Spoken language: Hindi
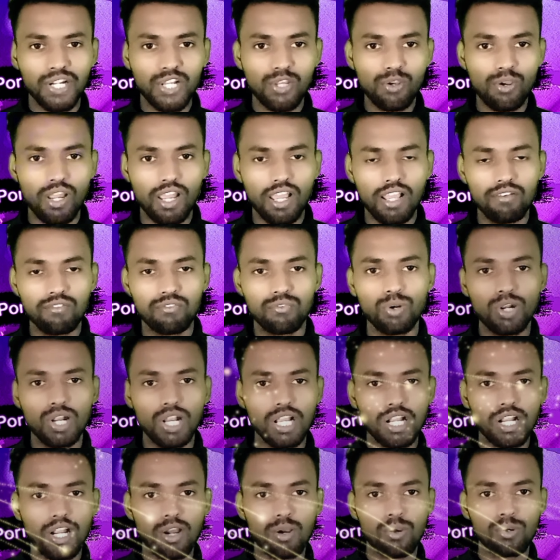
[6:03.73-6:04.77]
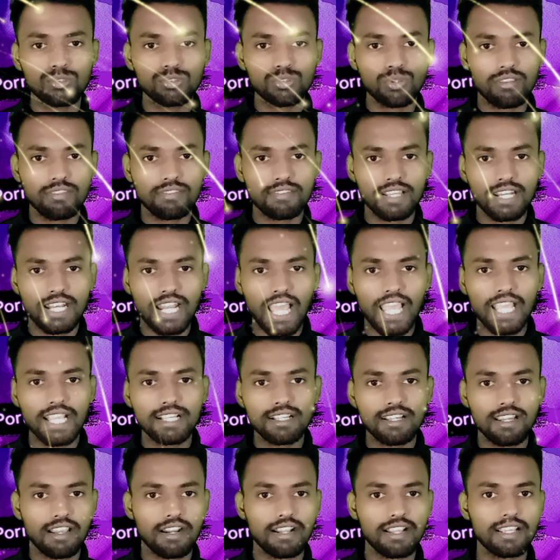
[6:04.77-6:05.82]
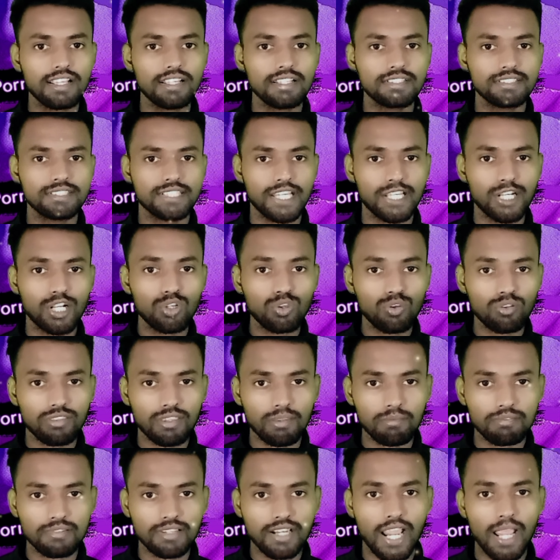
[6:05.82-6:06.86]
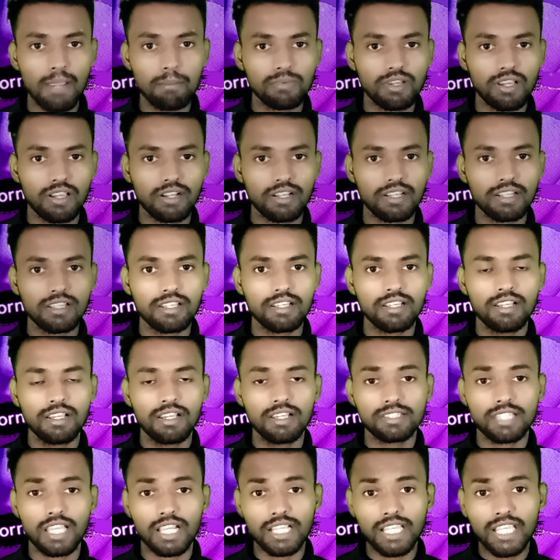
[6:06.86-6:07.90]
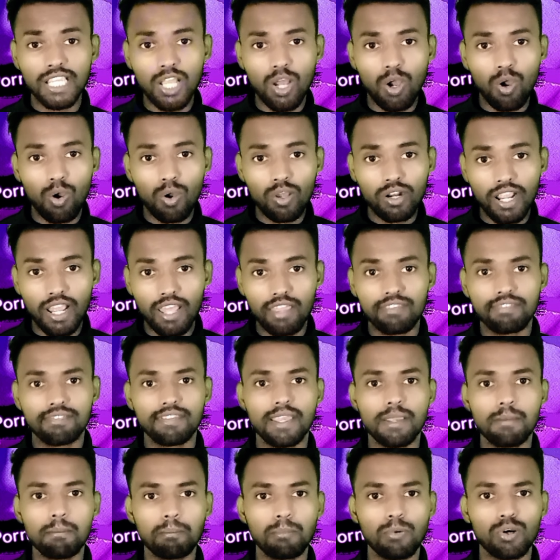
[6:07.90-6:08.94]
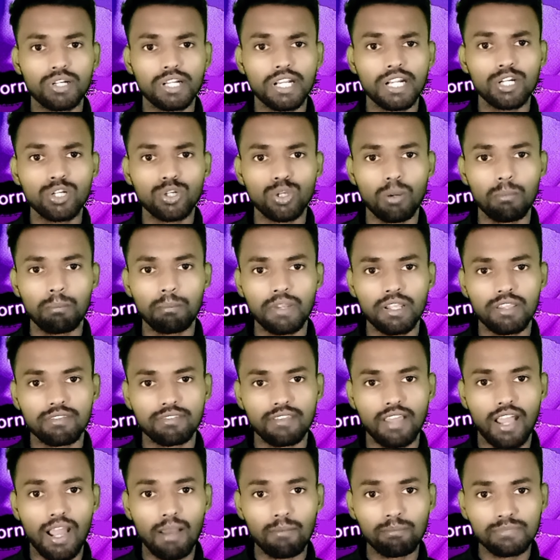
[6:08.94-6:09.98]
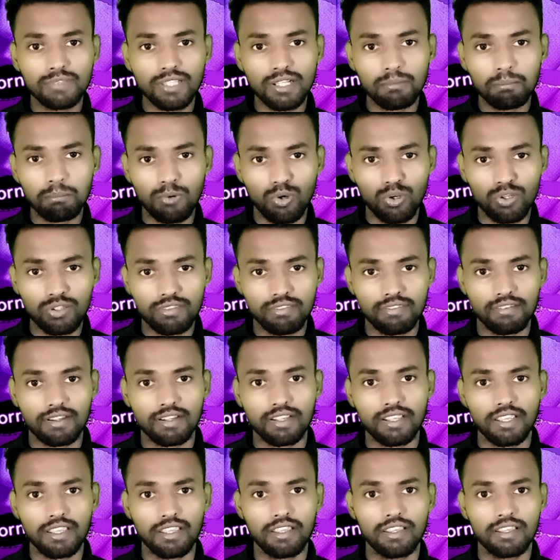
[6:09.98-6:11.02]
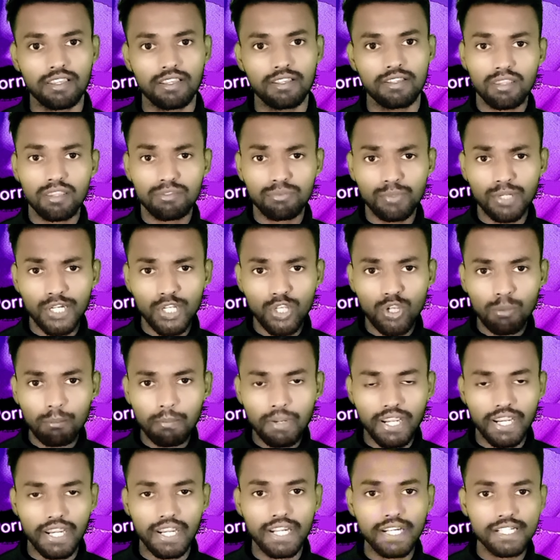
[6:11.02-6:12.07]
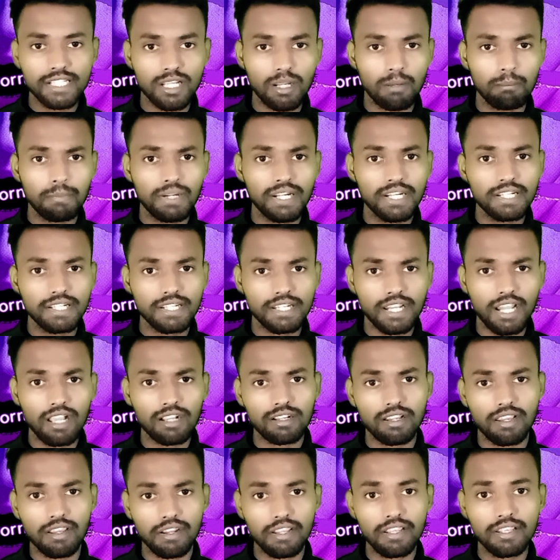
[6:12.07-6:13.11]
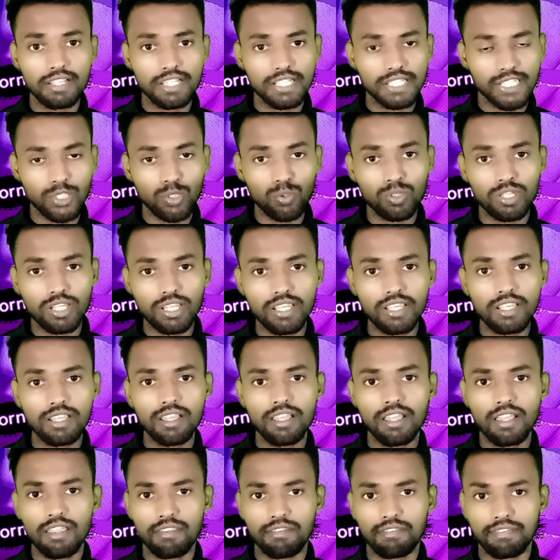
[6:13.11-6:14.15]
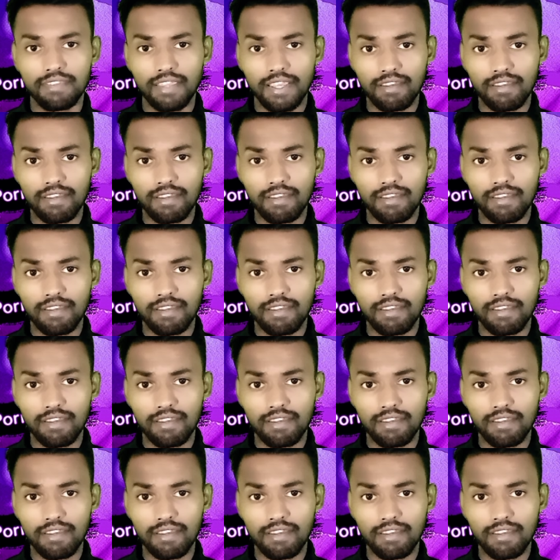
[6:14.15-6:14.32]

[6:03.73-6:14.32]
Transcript: अगर वीडियो हेल्पफुल लगा हो तो इसे लाइक करें चैनल को सब्सक्राइब करें ताकि और ऐसे इम्पोर्टेंट टॉपिक्स आप तक पहुंच सके इस वीडियो में हेट कमेंट ना करें क्योंकि